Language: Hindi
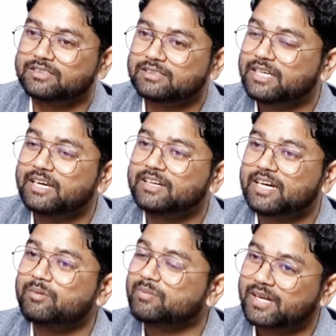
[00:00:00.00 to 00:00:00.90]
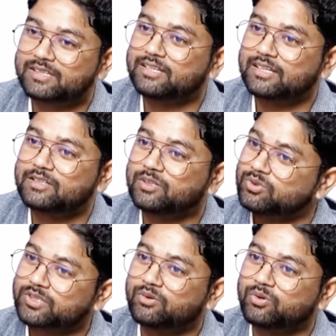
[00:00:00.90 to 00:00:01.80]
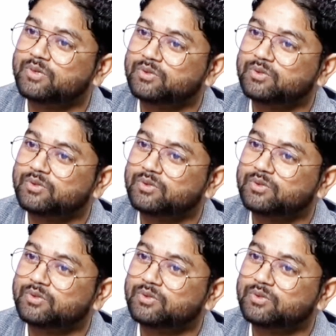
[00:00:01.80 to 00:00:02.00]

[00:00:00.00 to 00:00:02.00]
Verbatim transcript: छः घंटे में पढ़ाता था ट्यूशन होम ट्यूशन